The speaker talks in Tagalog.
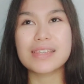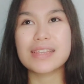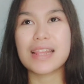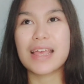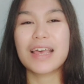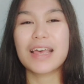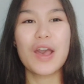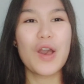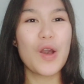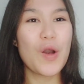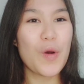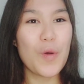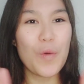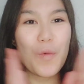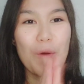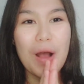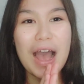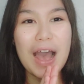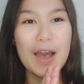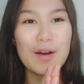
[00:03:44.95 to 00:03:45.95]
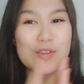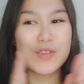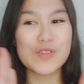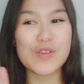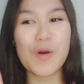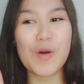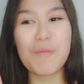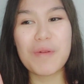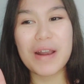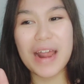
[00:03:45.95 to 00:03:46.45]
Like, wow,
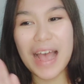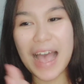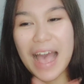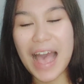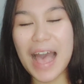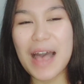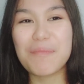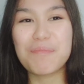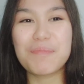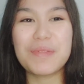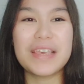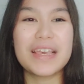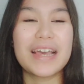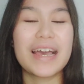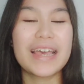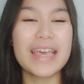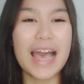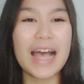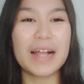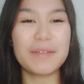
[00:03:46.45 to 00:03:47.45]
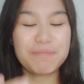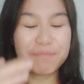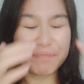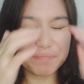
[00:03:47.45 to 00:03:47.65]
sobrang happy. Kaya,